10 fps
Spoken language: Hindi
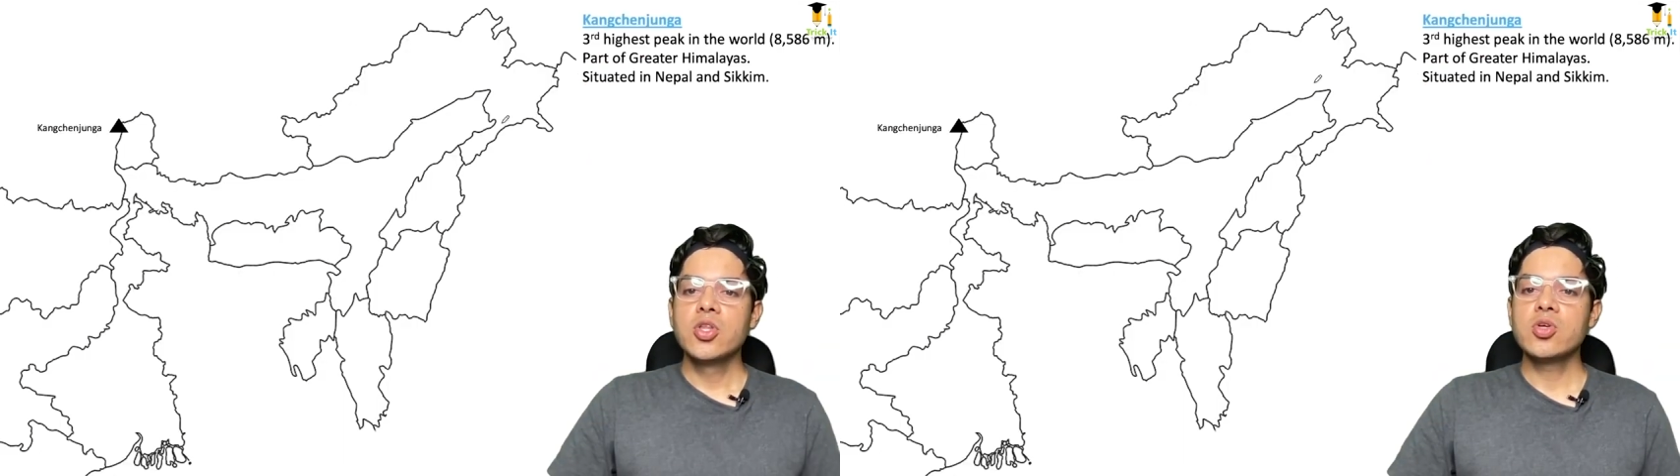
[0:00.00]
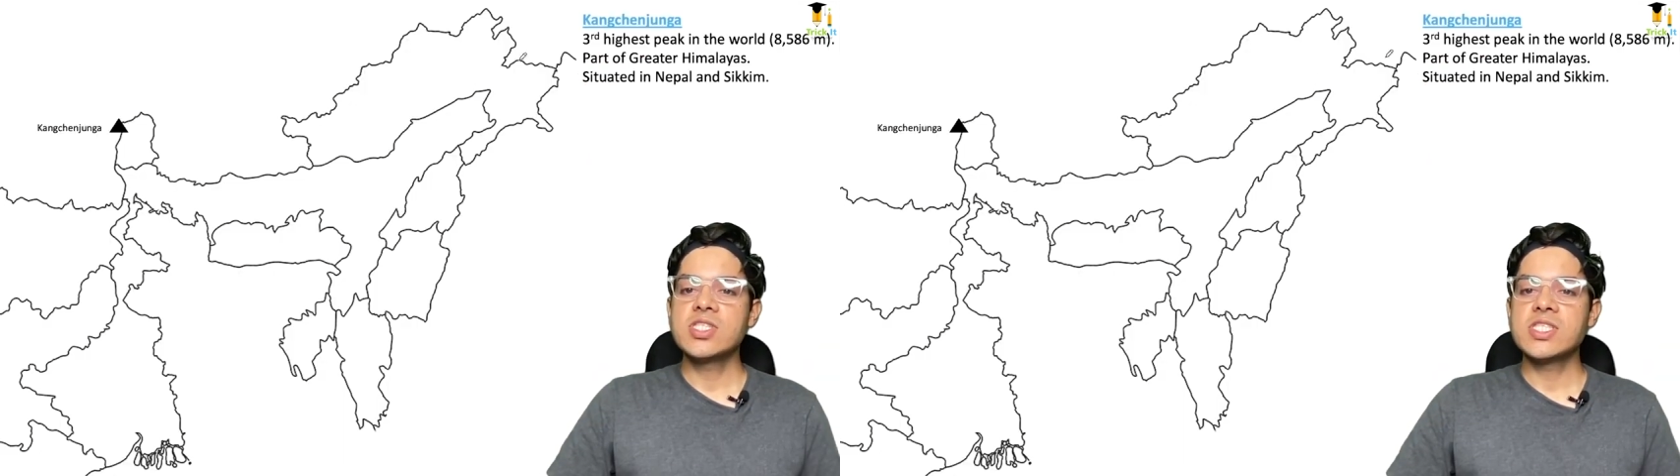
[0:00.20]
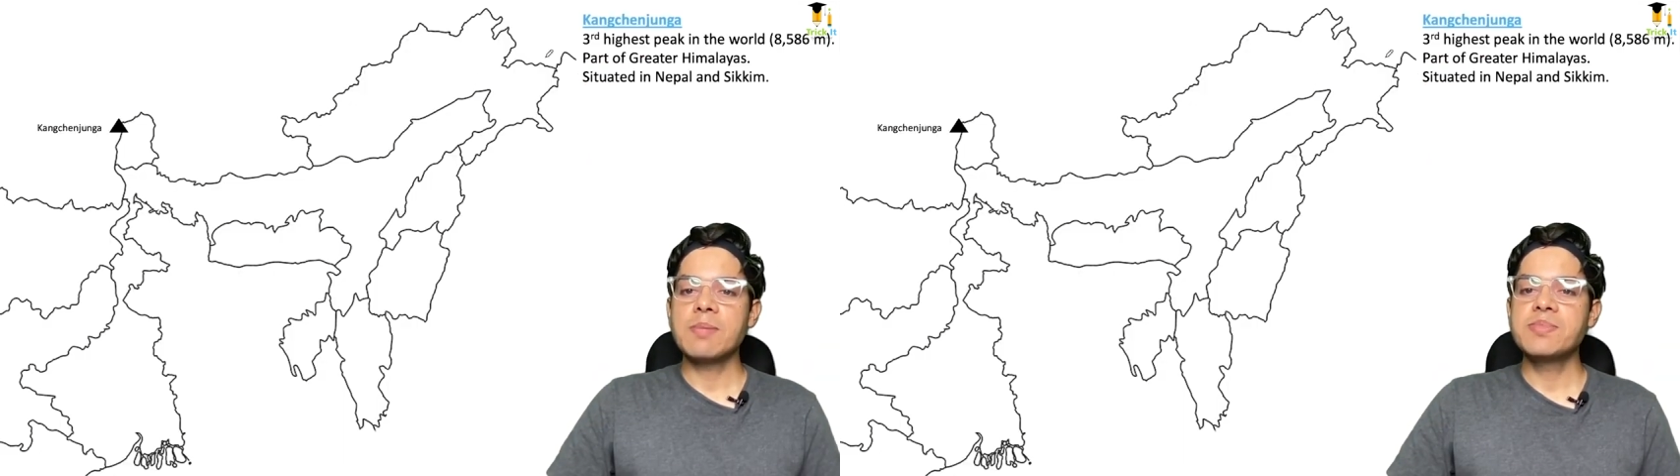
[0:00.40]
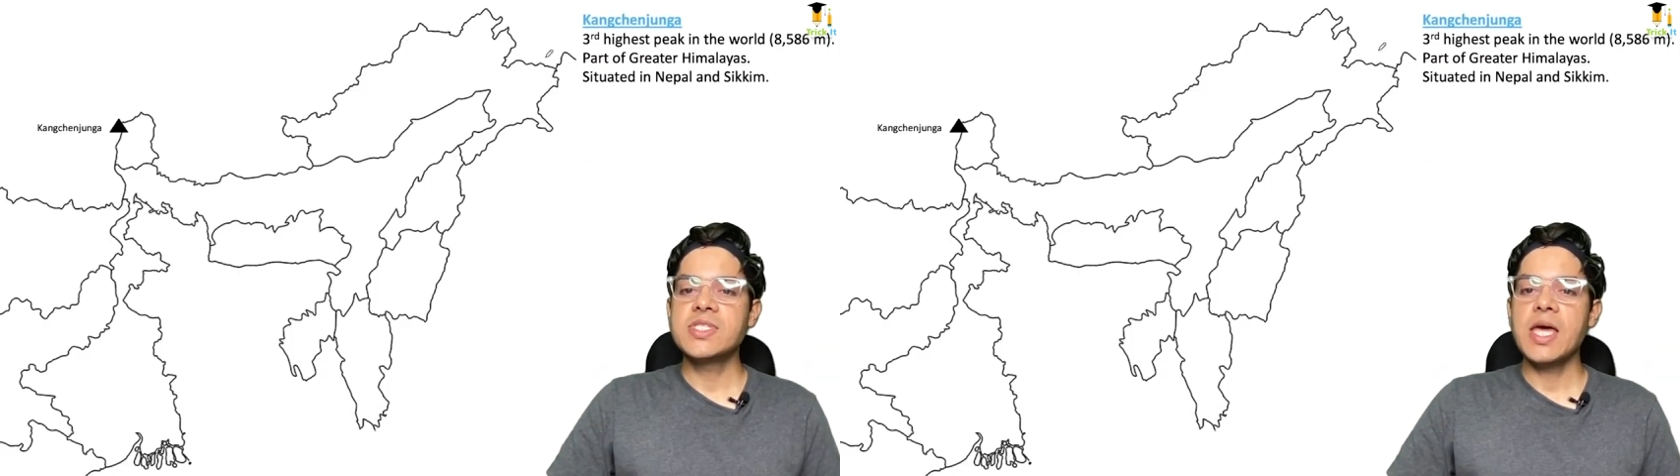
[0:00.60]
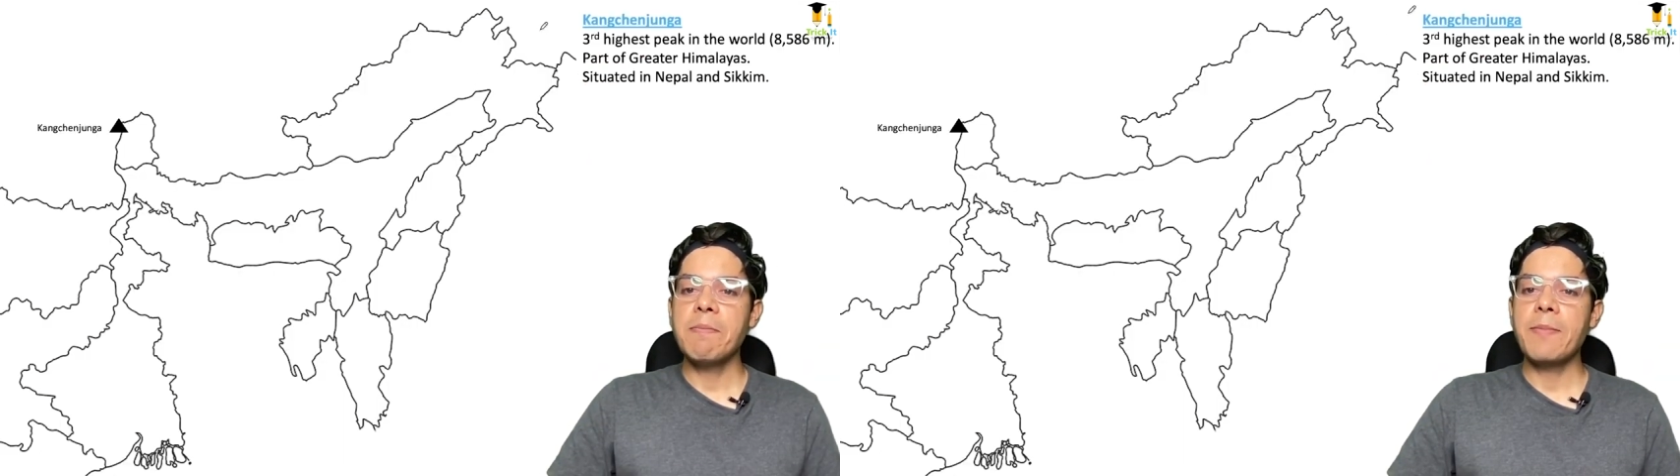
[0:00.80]
तो
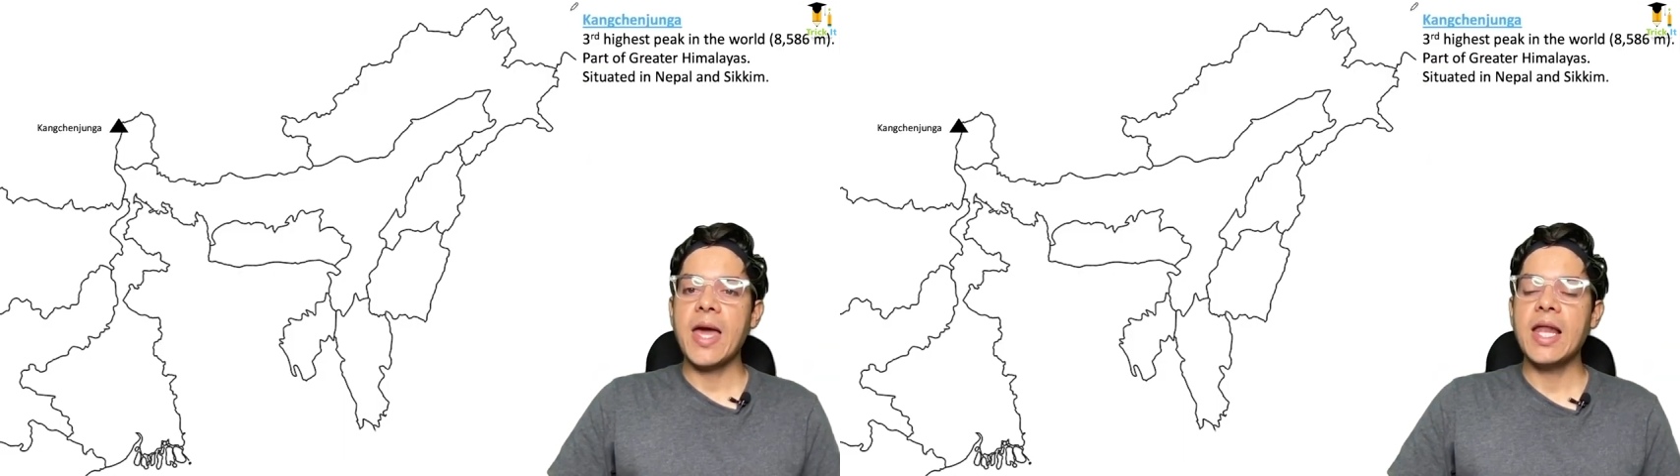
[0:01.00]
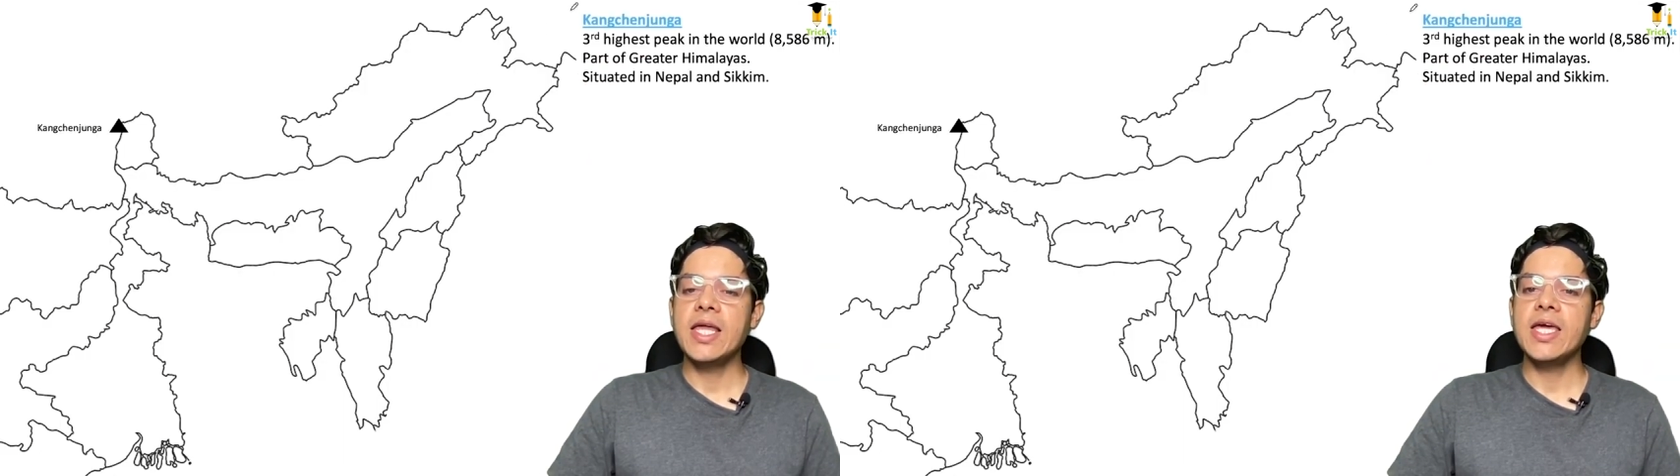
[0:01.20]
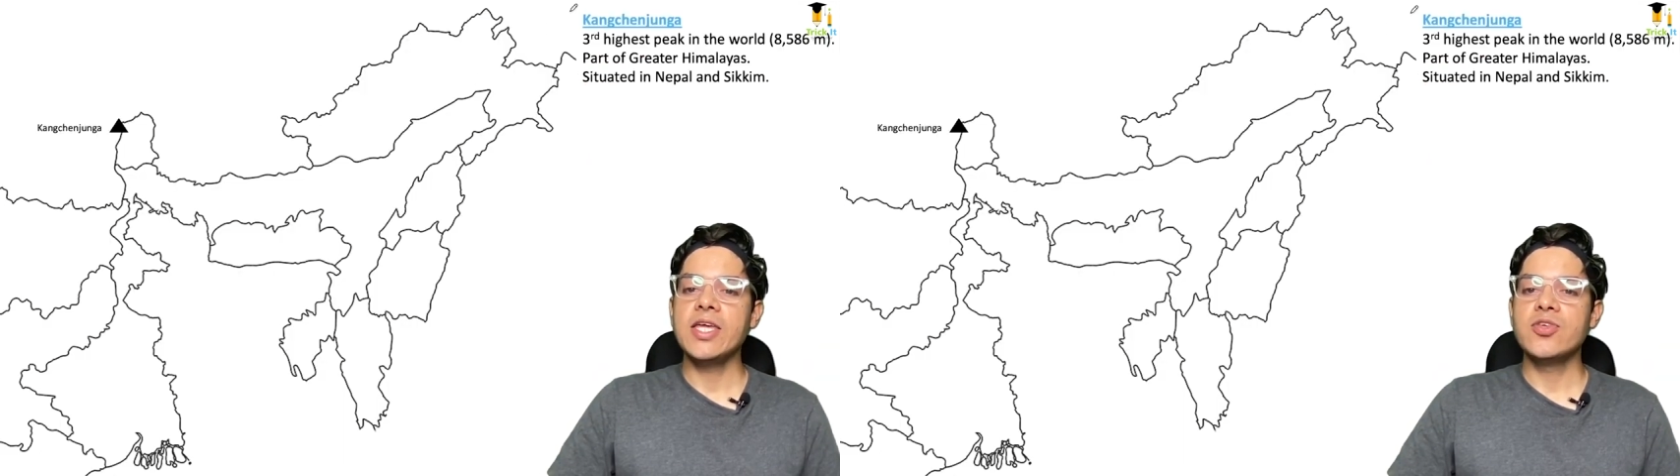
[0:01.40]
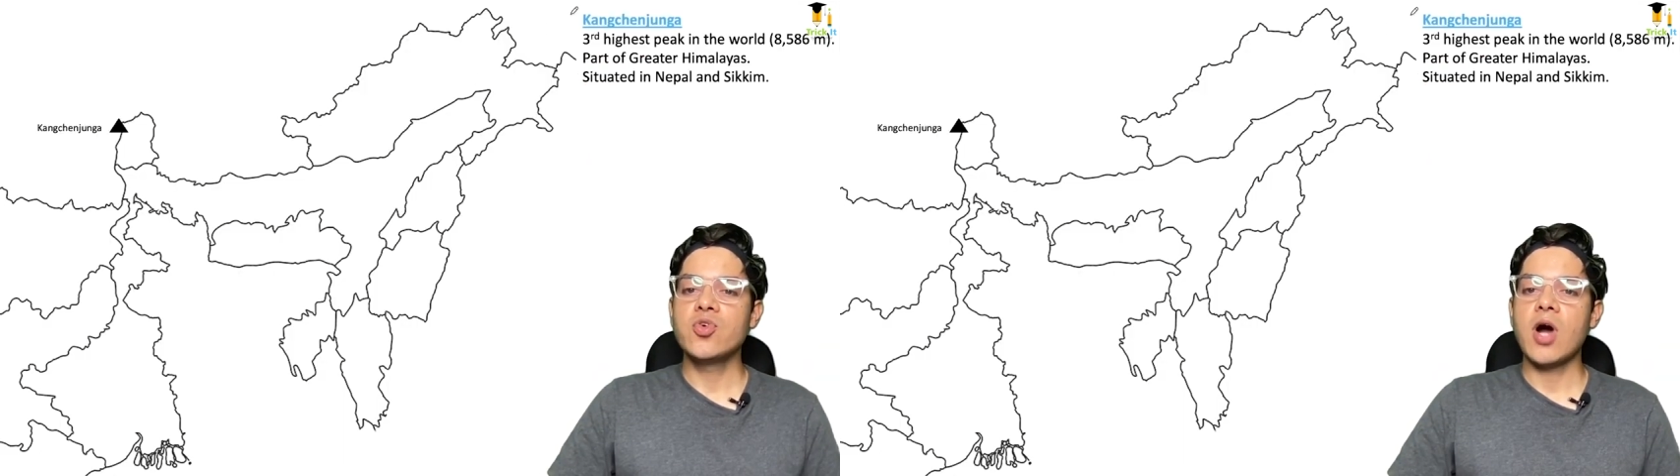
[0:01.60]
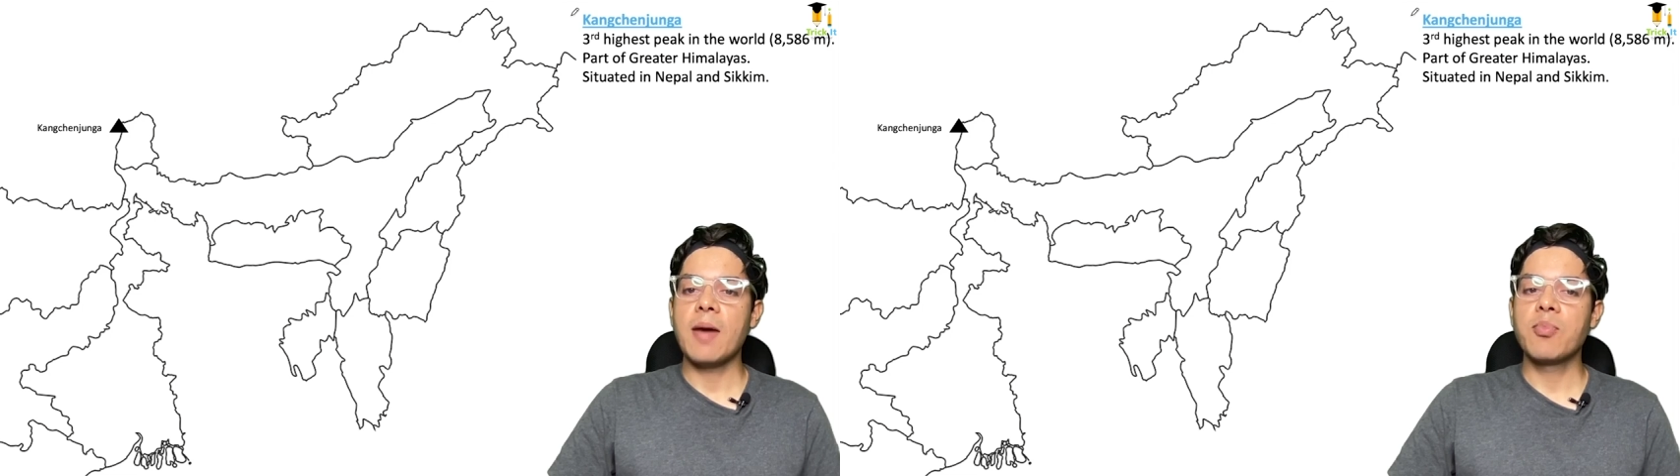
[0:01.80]
सबसे पहली
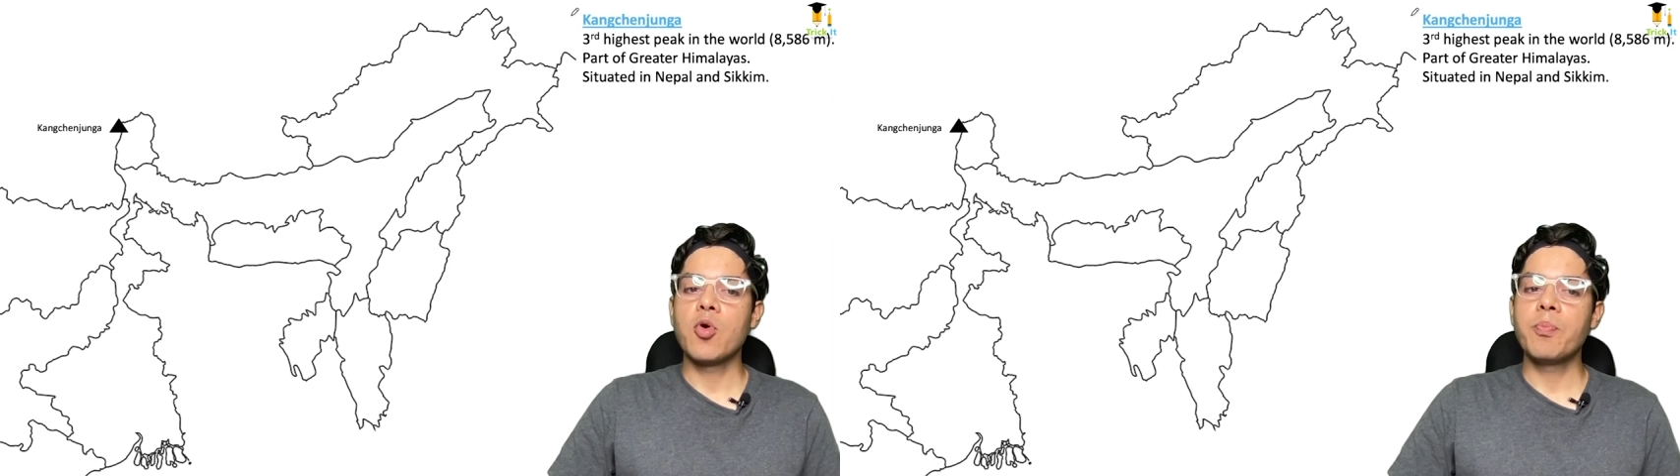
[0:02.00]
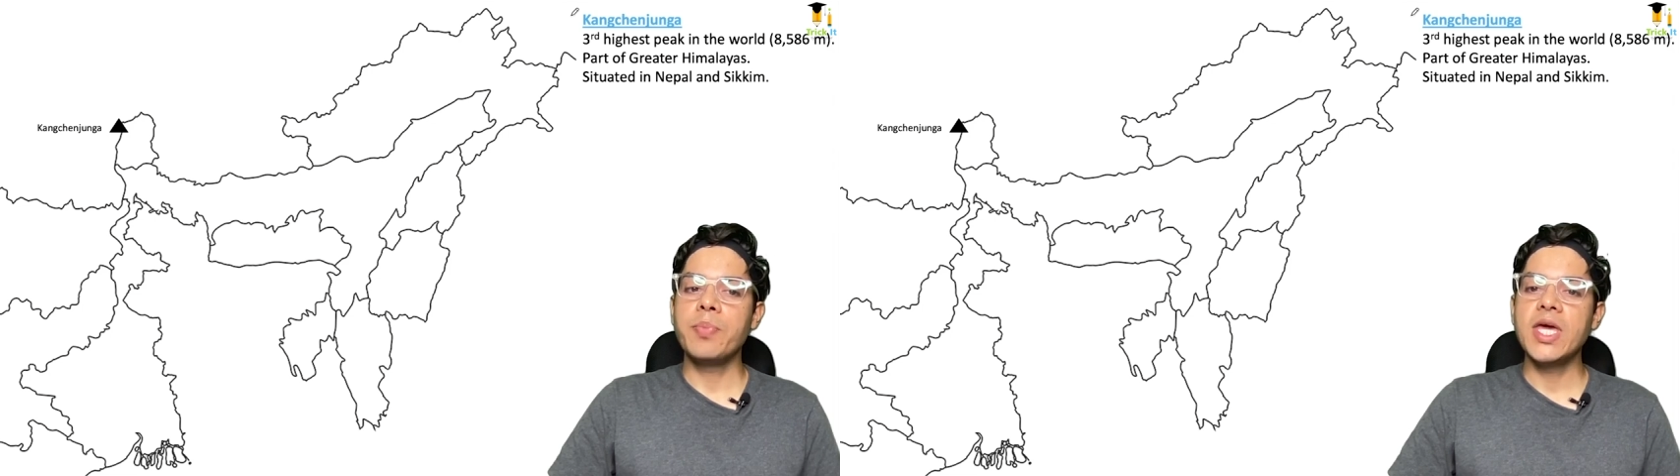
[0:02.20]
जो आपको